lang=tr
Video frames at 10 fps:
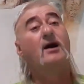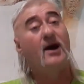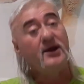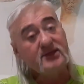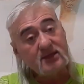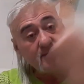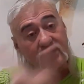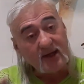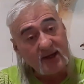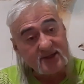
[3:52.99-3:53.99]
Aynı
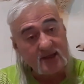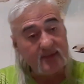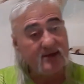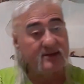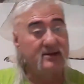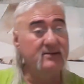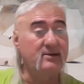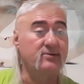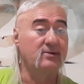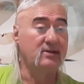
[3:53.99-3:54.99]
zamanda arkadaşlar bakın dedim
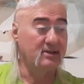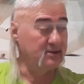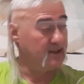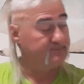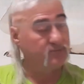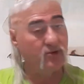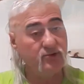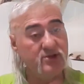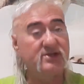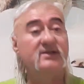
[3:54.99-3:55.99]
ya e, hep
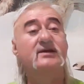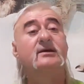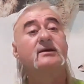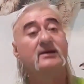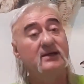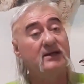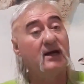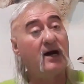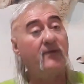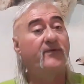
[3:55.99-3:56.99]
döndüğü için
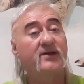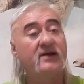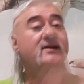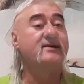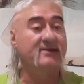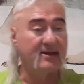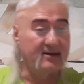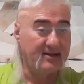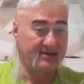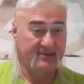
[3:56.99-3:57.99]
Afrika'dan
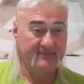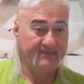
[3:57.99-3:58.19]
gelenler.